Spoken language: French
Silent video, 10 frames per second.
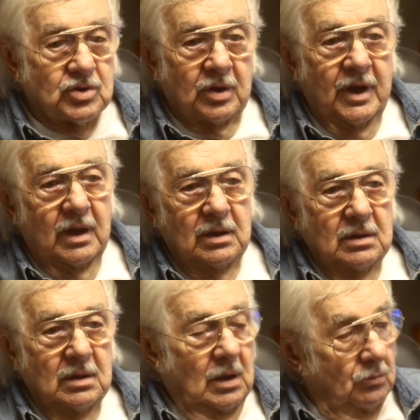je connais.
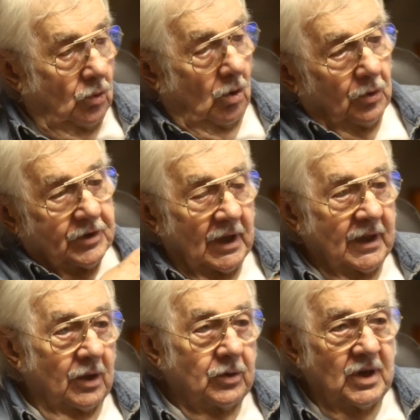Pour remonter la
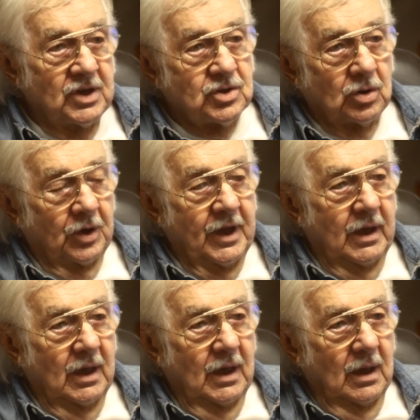gare de l'Est, je connais.
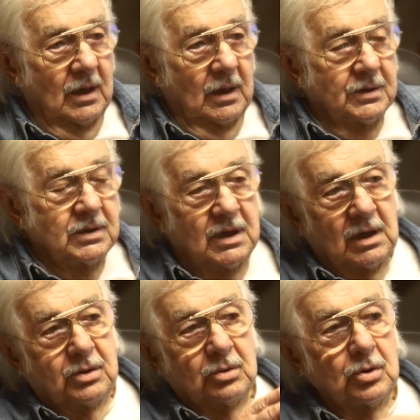Tiens, il n'y a
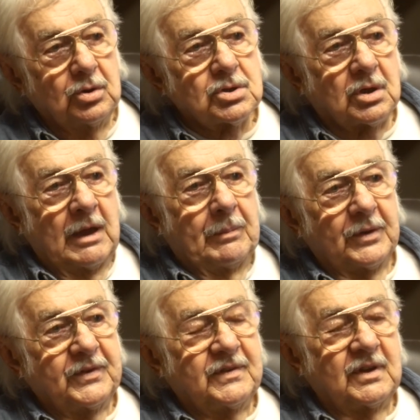qu'une rue que je connais pas,
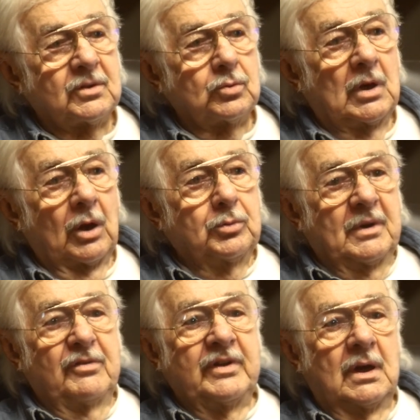c'est cette rue, la rue de
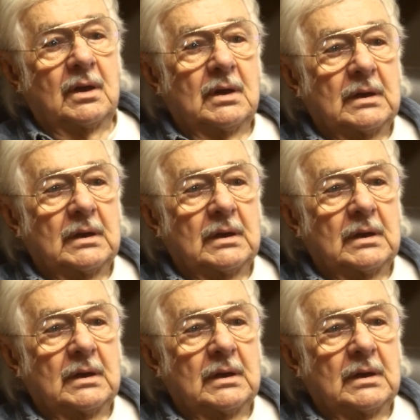Belleville.